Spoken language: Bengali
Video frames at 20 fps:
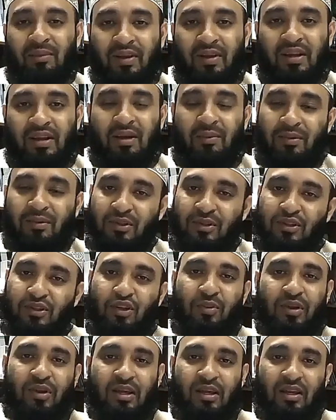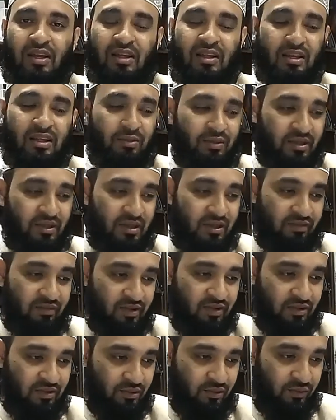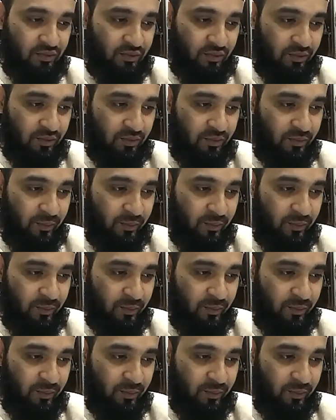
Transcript: আপনাকে আমাদের সবাইকে আল্লাহ গিবত থেকে হেফাজত করুন